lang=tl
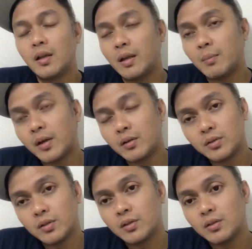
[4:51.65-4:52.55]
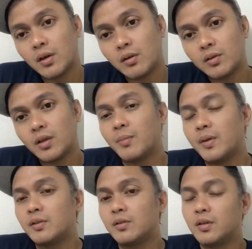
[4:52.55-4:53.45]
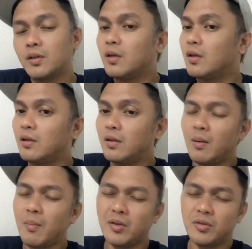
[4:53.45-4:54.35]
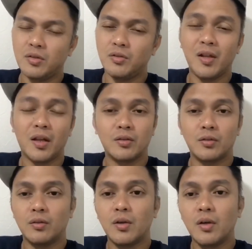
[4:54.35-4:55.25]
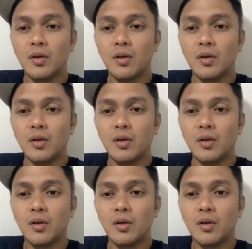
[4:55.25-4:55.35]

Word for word: lemado si Naoya may certain na lemado si Dunere so